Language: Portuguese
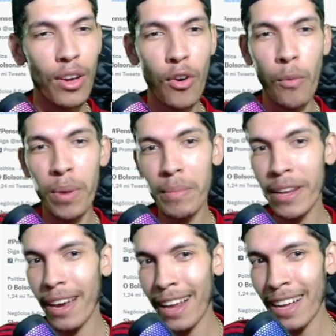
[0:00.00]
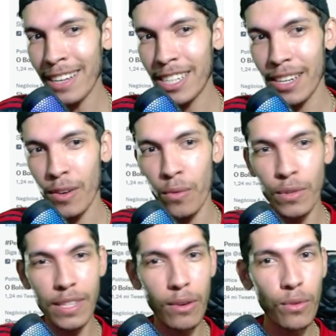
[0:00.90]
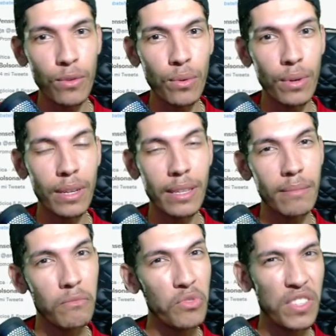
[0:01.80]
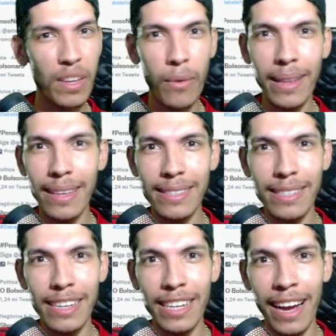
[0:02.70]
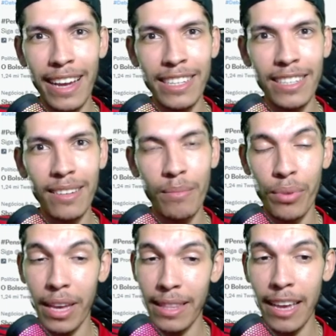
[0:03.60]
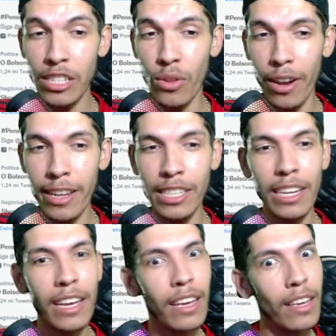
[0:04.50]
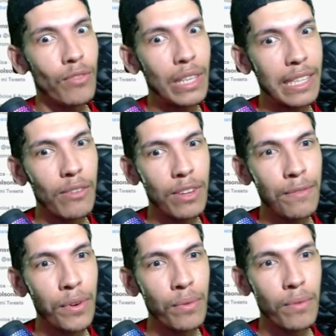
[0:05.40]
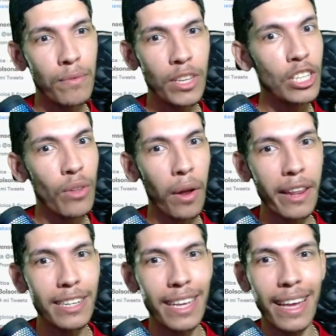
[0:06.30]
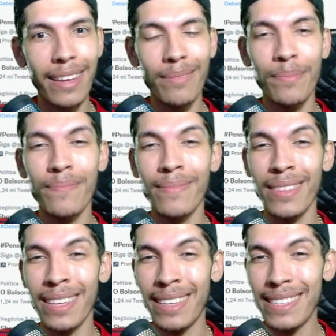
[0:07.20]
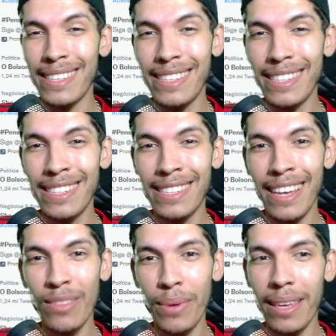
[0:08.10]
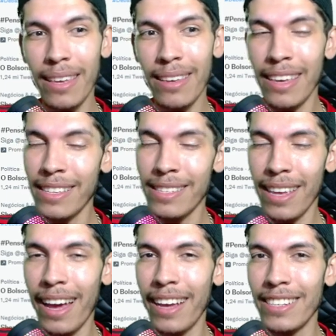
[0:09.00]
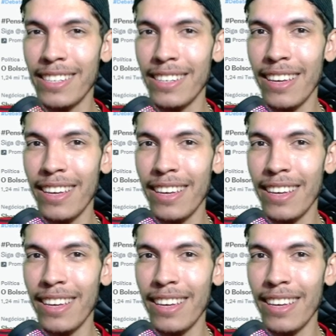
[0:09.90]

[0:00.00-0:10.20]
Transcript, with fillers: O primeiro é grátis, o segundo uns 56 reais, porque é 10 dólares. E o terceiro nível, 20 dólares, que é 115 reais.